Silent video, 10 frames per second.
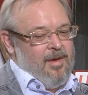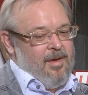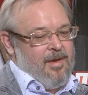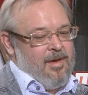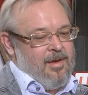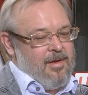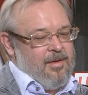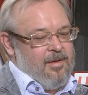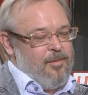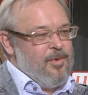э,
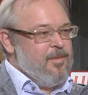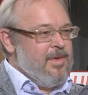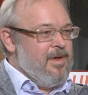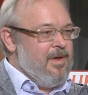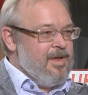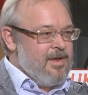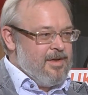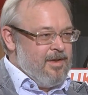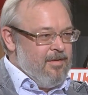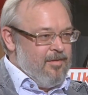как постмодернистское
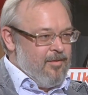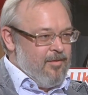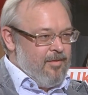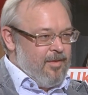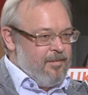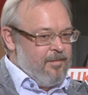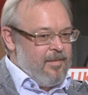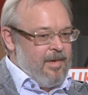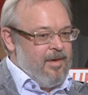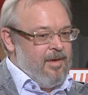средневековье.
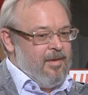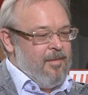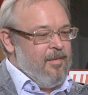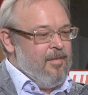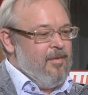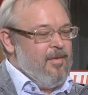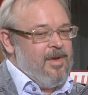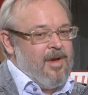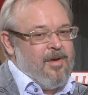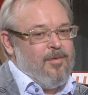
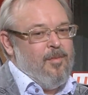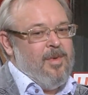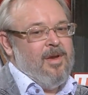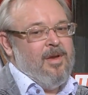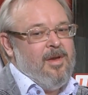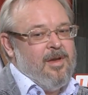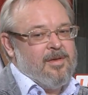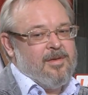Так как у меня нет